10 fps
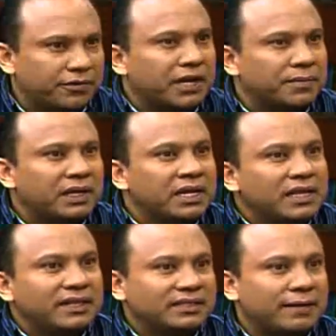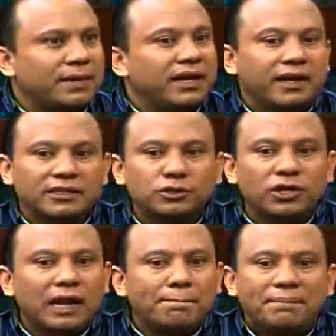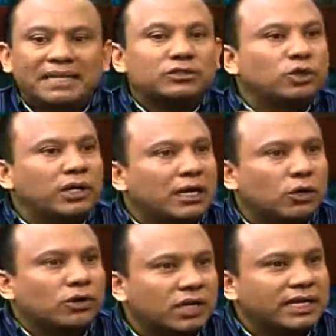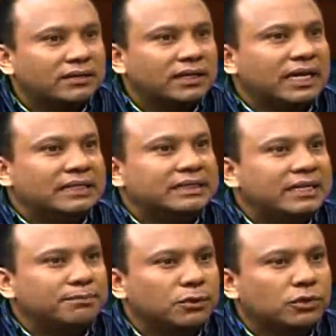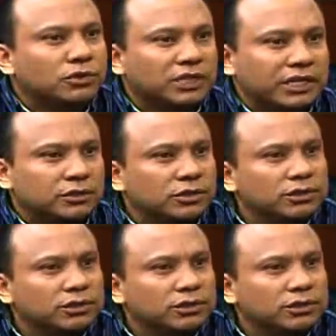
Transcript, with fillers: que verme de esa manera. Soy la persona correcta en el tiempo correcto.